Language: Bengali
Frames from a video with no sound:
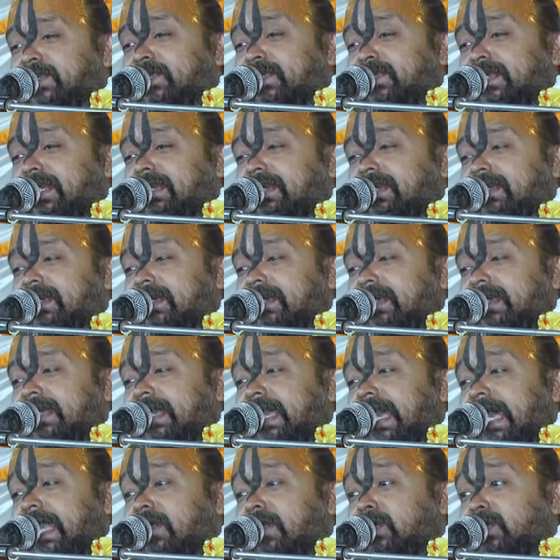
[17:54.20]
রয়ে
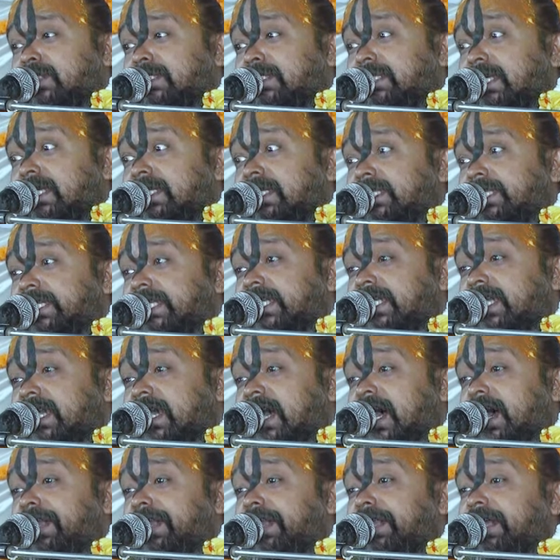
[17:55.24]
গেল যে
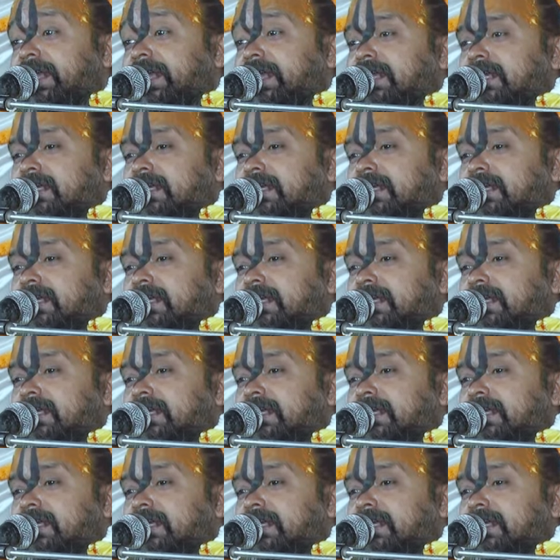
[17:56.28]
সুখানি